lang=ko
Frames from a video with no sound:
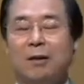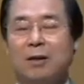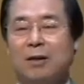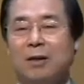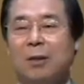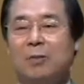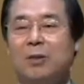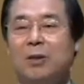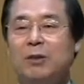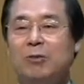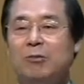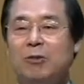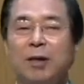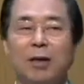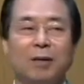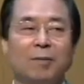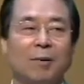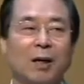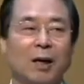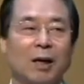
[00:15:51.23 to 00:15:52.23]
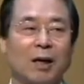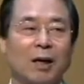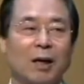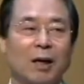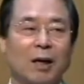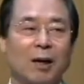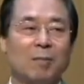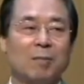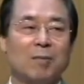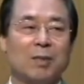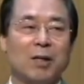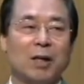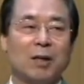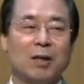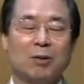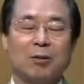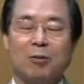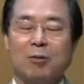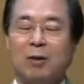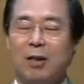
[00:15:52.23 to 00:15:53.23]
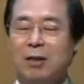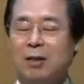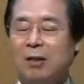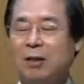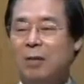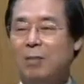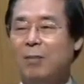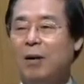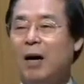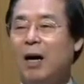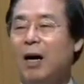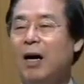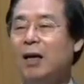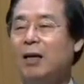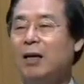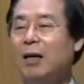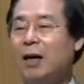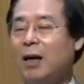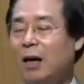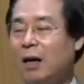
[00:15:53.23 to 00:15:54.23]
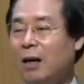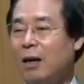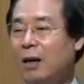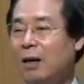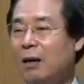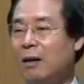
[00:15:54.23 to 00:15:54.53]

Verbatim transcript: 잠시 후에 막 감사 기도를 하는데 마귀가